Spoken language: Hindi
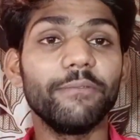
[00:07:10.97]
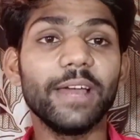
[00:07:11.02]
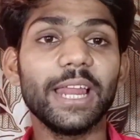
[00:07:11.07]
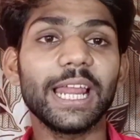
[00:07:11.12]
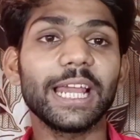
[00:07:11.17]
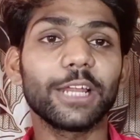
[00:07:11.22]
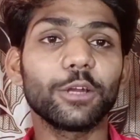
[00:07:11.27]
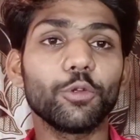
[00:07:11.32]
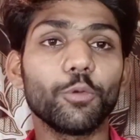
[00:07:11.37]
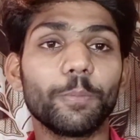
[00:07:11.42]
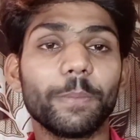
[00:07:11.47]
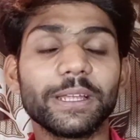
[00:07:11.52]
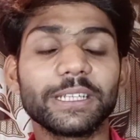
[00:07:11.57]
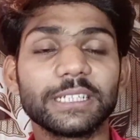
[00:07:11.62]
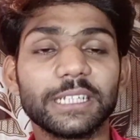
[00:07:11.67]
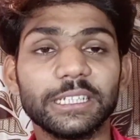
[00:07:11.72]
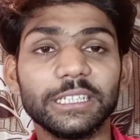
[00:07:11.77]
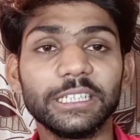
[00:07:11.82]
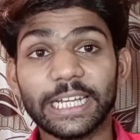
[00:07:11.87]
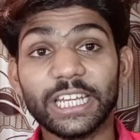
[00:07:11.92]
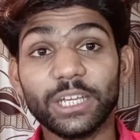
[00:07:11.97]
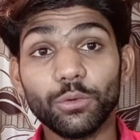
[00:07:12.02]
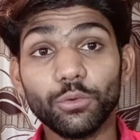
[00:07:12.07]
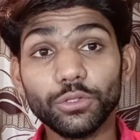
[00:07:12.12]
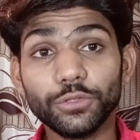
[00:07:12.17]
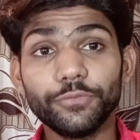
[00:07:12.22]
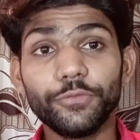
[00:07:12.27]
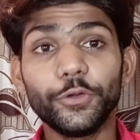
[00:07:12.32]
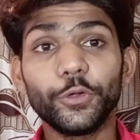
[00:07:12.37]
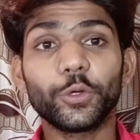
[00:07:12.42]
बेल आइकन को प्रेस कर
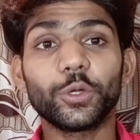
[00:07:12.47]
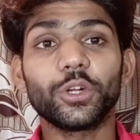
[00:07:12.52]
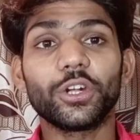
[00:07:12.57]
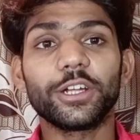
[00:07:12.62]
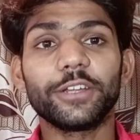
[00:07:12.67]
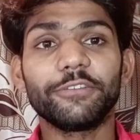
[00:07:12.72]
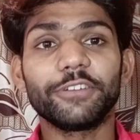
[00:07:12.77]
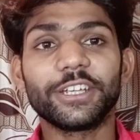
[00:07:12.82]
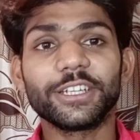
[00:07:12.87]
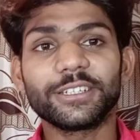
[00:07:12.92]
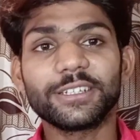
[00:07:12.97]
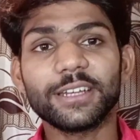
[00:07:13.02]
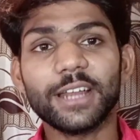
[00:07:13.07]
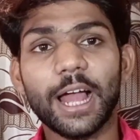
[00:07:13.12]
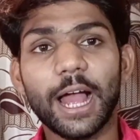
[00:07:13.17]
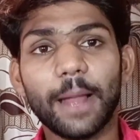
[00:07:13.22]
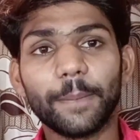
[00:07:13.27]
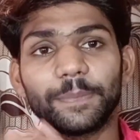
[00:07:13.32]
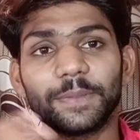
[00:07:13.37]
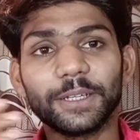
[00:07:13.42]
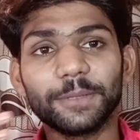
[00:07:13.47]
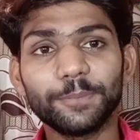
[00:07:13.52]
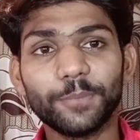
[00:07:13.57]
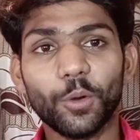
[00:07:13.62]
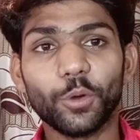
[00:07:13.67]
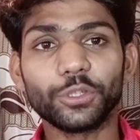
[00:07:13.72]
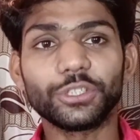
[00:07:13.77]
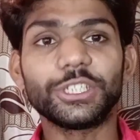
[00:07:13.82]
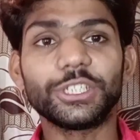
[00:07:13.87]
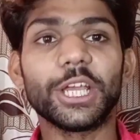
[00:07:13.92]
दीजिए उस वीडियो का नोटिफिकेशन आप तक
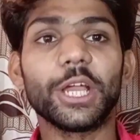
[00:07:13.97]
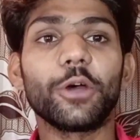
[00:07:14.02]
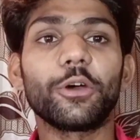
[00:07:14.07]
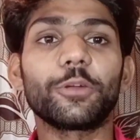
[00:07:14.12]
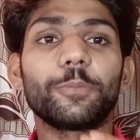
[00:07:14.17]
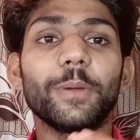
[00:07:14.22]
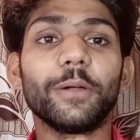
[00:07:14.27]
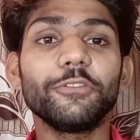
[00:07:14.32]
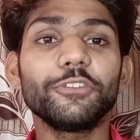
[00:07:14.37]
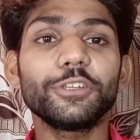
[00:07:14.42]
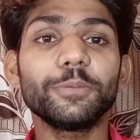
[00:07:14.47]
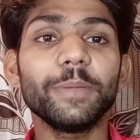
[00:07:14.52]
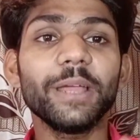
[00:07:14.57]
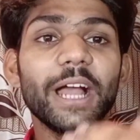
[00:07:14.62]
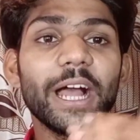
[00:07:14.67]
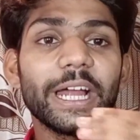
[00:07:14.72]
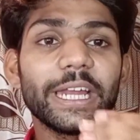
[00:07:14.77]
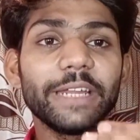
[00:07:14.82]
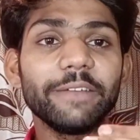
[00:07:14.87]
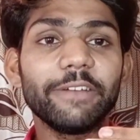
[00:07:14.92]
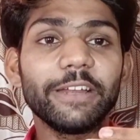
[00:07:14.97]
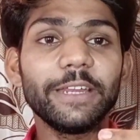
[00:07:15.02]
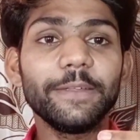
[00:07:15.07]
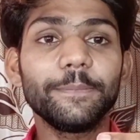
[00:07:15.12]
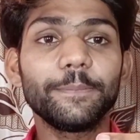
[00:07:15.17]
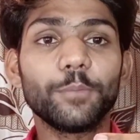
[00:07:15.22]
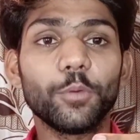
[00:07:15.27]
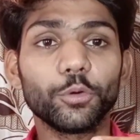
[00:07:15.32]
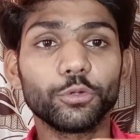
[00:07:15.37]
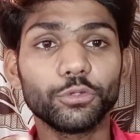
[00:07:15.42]
पहुंच जाए और भविष्य में आने वाली
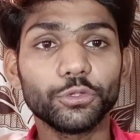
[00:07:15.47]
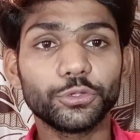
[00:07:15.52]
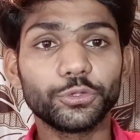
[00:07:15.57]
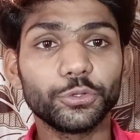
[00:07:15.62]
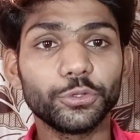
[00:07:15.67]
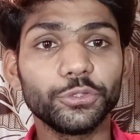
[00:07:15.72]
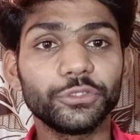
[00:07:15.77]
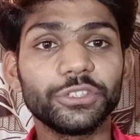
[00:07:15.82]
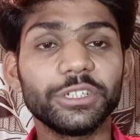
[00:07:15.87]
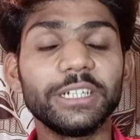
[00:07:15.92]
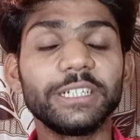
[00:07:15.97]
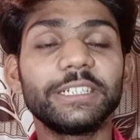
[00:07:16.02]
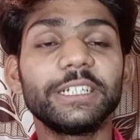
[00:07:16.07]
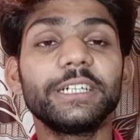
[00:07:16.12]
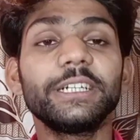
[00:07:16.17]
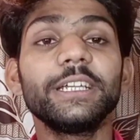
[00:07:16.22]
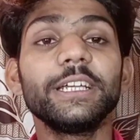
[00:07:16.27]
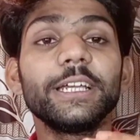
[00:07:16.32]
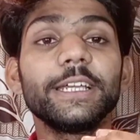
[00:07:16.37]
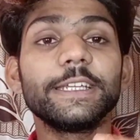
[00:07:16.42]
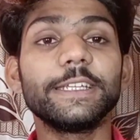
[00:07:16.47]
फोटो स्टूडियो से रिलेटेड